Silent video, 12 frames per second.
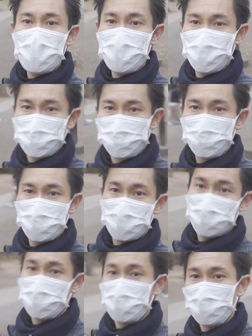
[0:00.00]
はい、というわ
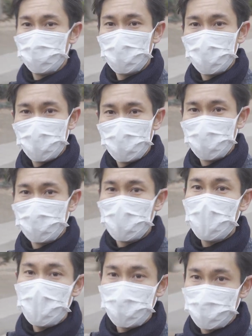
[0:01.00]
けで、
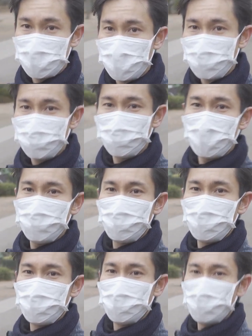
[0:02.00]
長い自作の
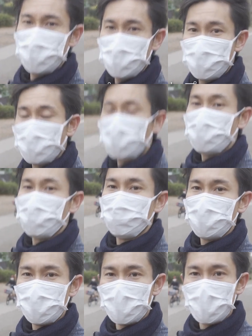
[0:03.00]
グリップの方に切り替えてみ
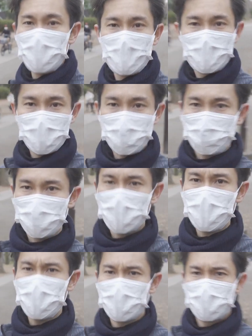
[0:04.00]
ました。結構
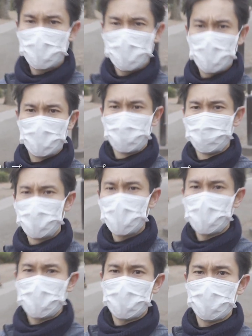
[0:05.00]
長いの
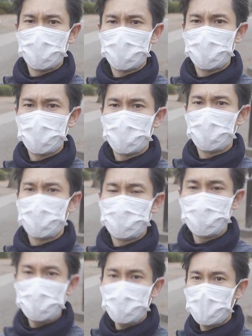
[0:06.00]
で、
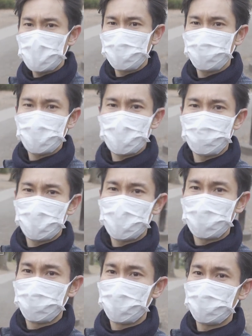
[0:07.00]
引いた状態の絵
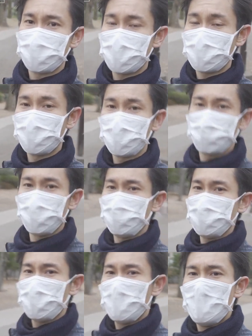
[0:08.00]
が撮れるんじゃないかなと思います。